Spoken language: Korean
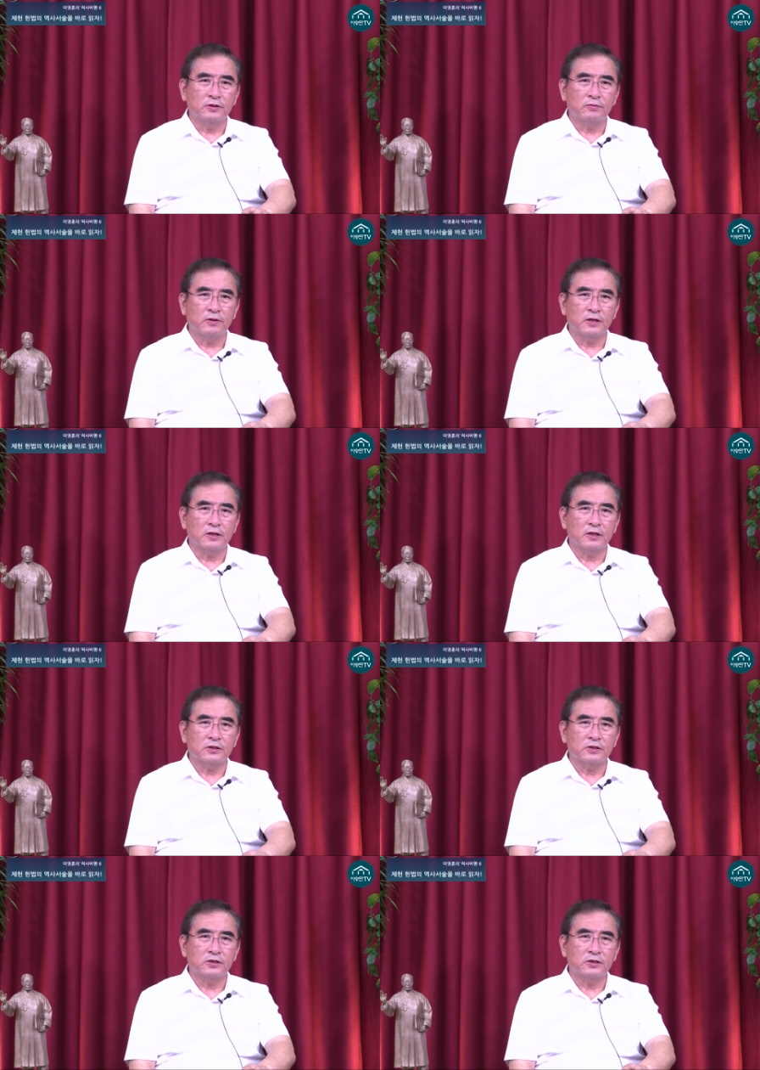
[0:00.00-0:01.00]
이와
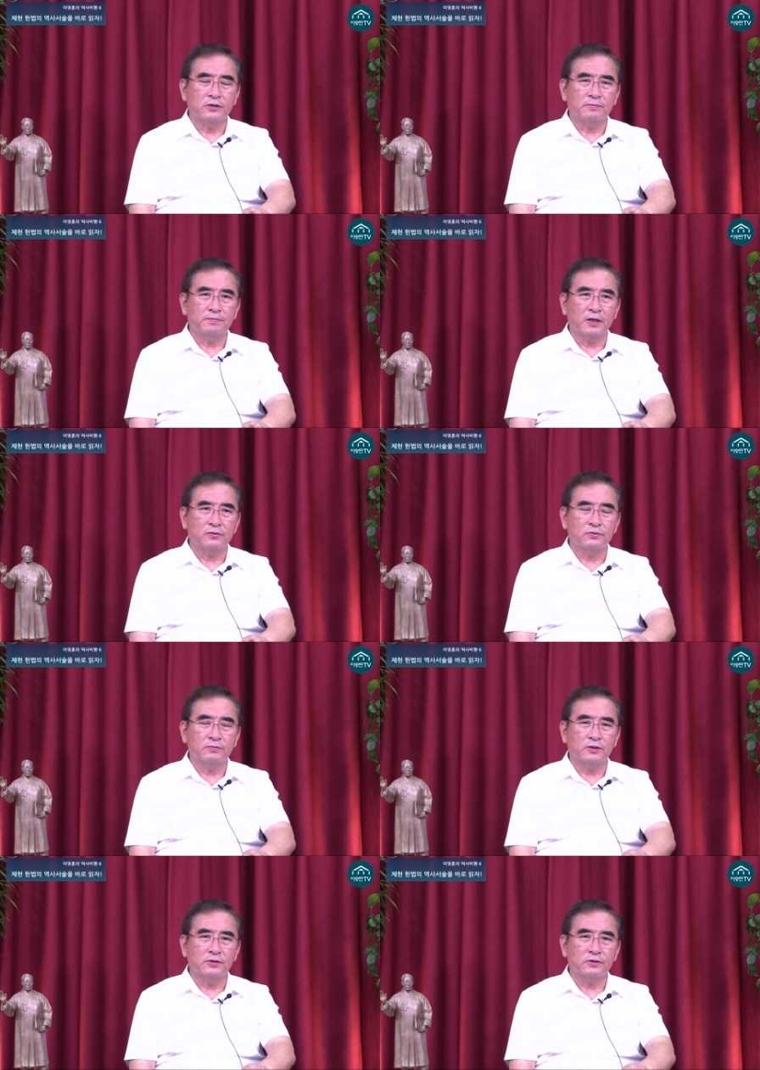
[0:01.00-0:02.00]
같이
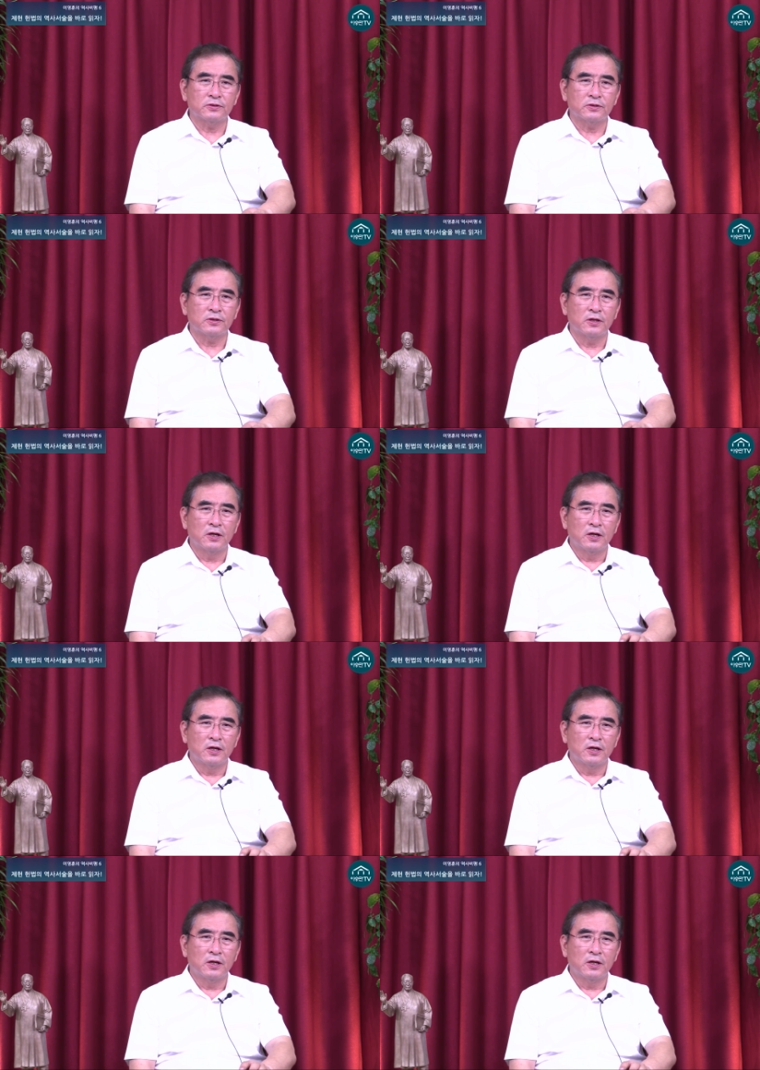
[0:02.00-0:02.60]
바꾸면서